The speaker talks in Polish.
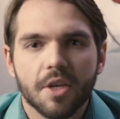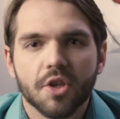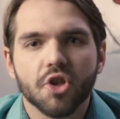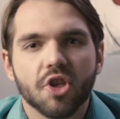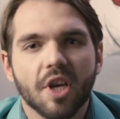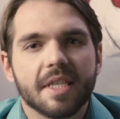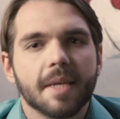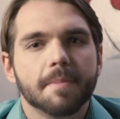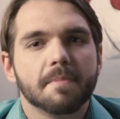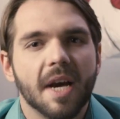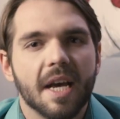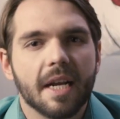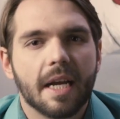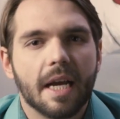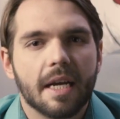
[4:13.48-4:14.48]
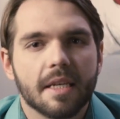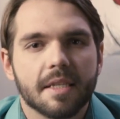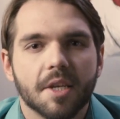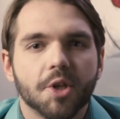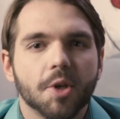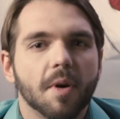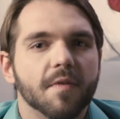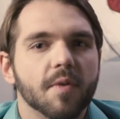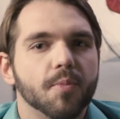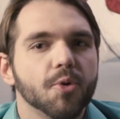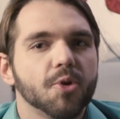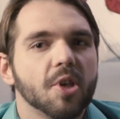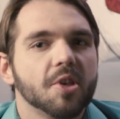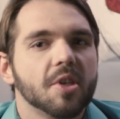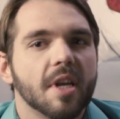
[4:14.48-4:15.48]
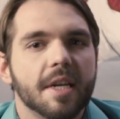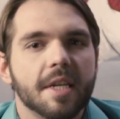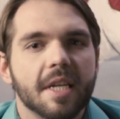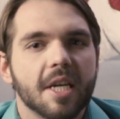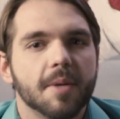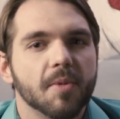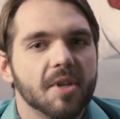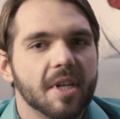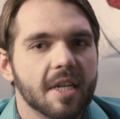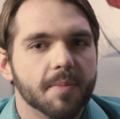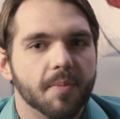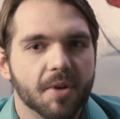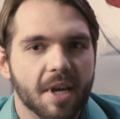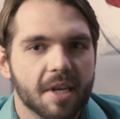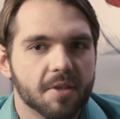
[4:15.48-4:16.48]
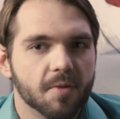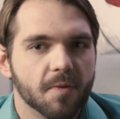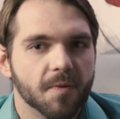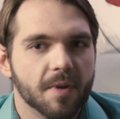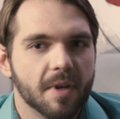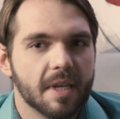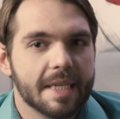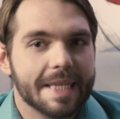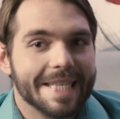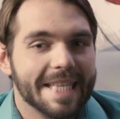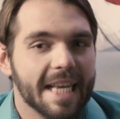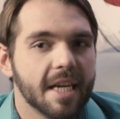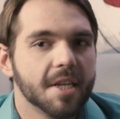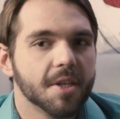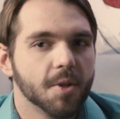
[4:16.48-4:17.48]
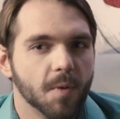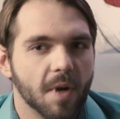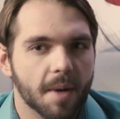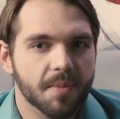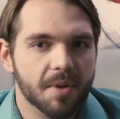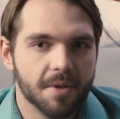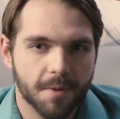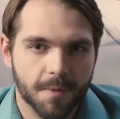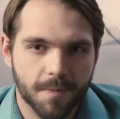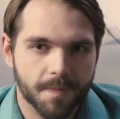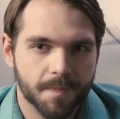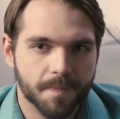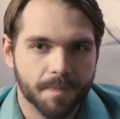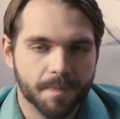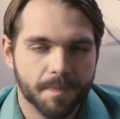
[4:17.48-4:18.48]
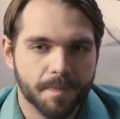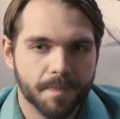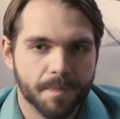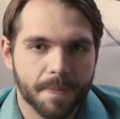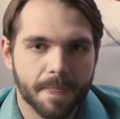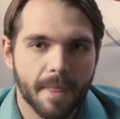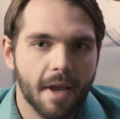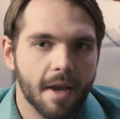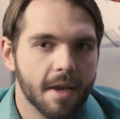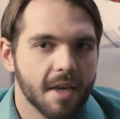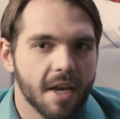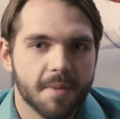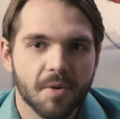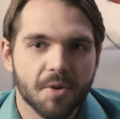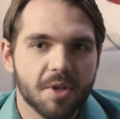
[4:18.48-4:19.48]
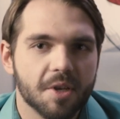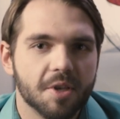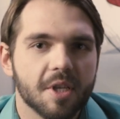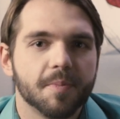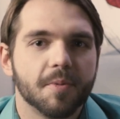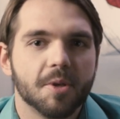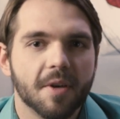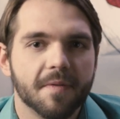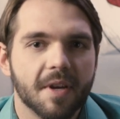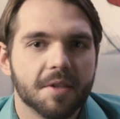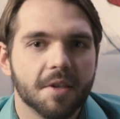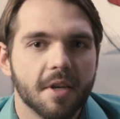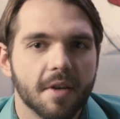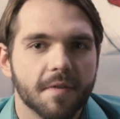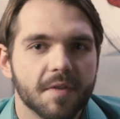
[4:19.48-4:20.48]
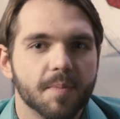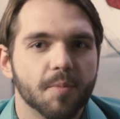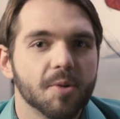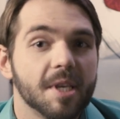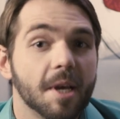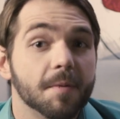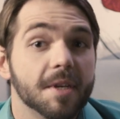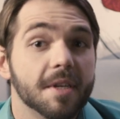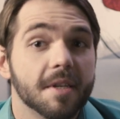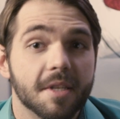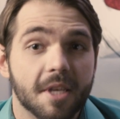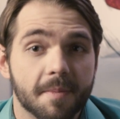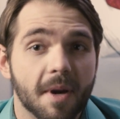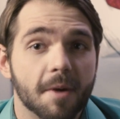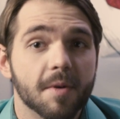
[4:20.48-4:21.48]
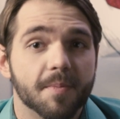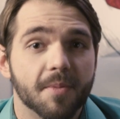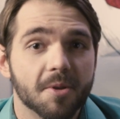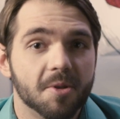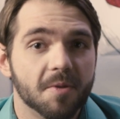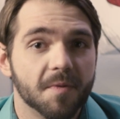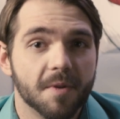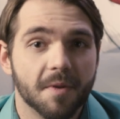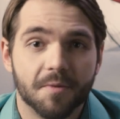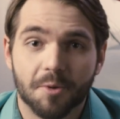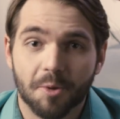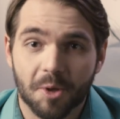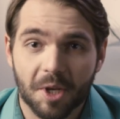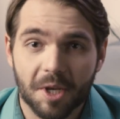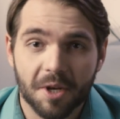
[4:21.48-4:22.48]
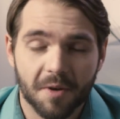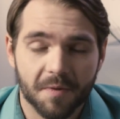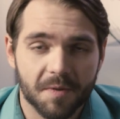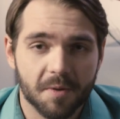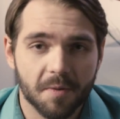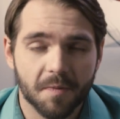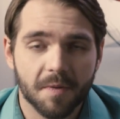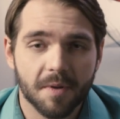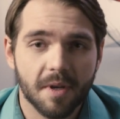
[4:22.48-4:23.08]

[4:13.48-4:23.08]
Z czasem marka zaczęła wypuszczać na rynek modele pojazdów z zakrytą kabiną. Jak można się spodziewać, wzbudzały niemały podziw wśród kierowców.